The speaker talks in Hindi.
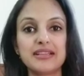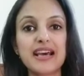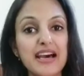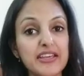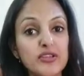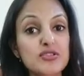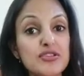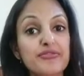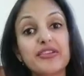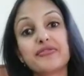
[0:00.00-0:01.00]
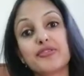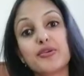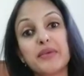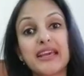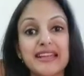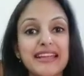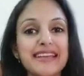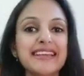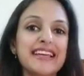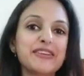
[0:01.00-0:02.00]
आई यू सफरिंग फ्रॉम एक्ने
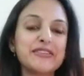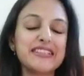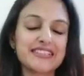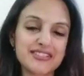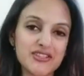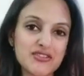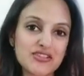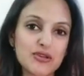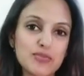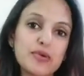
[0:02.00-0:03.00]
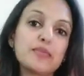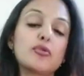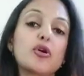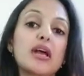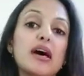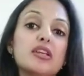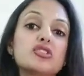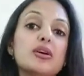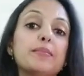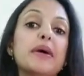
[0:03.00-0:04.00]
हेलो दिस इज़ डॉक्टर अनुपम और
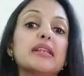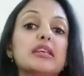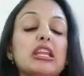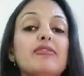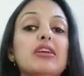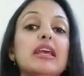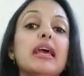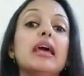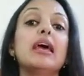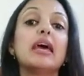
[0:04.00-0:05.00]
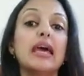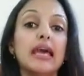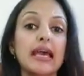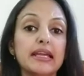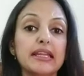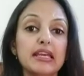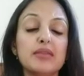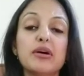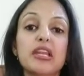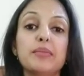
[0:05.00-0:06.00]
आज हम बात करने वाले हैं एक्ने
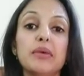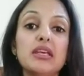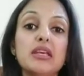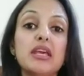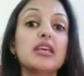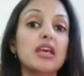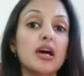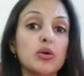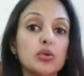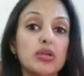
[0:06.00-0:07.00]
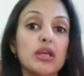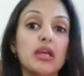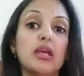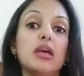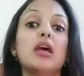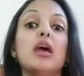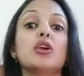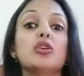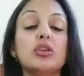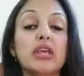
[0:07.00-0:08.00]
के बारे में ये क्या होते हैं
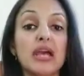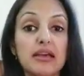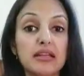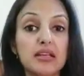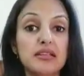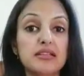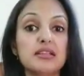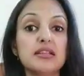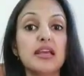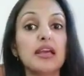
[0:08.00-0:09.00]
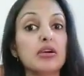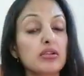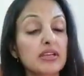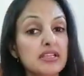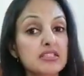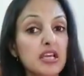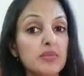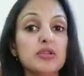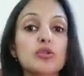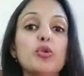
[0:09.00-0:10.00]
क्या इनका रीज़न है और कैसे
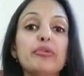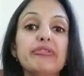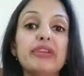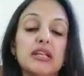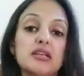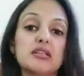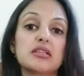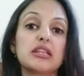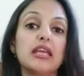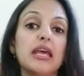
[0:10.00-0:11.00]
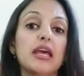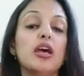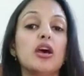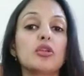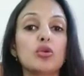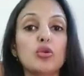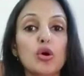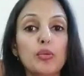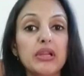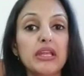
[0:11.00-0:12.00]
हम इनको प्रिवेंट कर सकते हैं तो
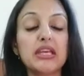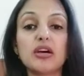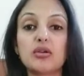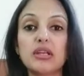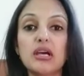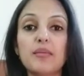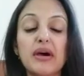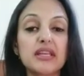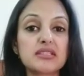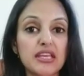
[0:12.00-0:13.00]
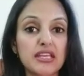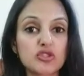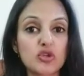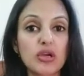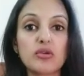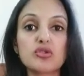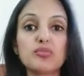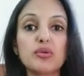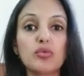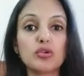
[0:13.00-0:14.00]
नॉर्मली क्या होता है हमारी स्किन जो है
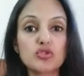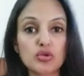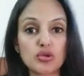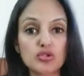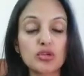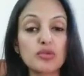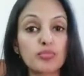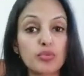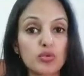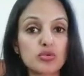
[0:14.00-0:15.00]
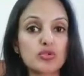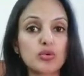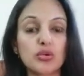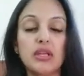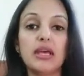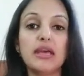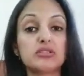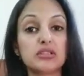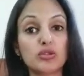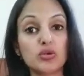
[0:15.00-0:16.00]
उसमें बहुत छोटे छोटे पोर्स होते
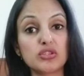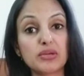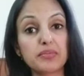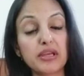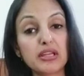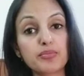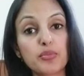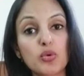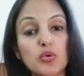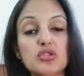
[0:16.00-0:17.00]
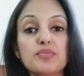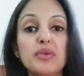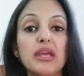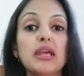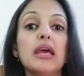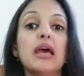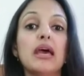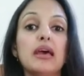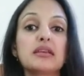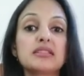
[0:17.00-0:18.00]
हैं तो जब इन पोर्स में
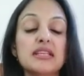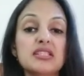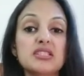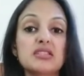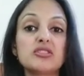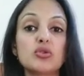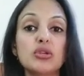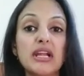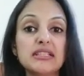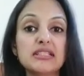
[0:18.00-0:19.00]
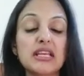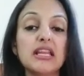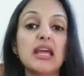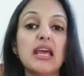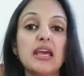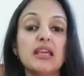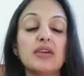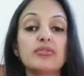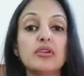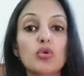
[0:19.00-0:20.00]
एक्सेस जो डेड स्किन है
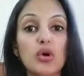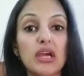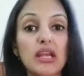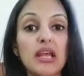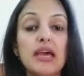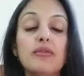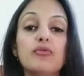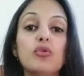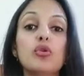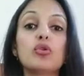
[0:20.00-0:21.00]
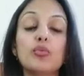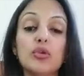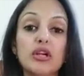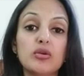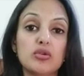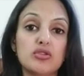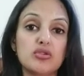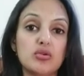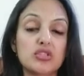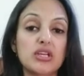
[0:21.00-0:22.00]
या फिर ऑयल है वो अकोमुलेट होना
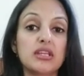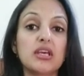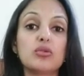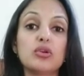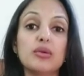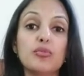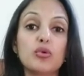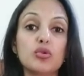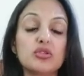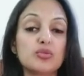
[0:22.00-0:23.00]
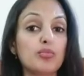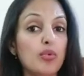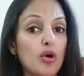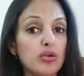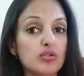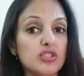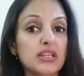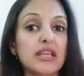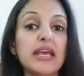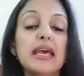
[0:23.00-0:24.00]
शुरू हो जाती है तो ये पोर्स ब्लॉक हो
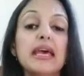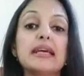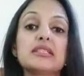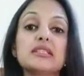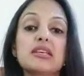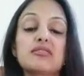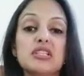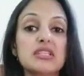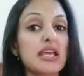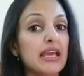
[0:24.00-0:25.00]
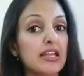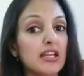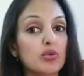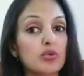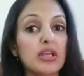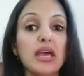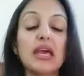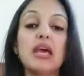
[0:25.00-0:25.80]
जाते हैं जिसकी वजह से एक्ने होते हैं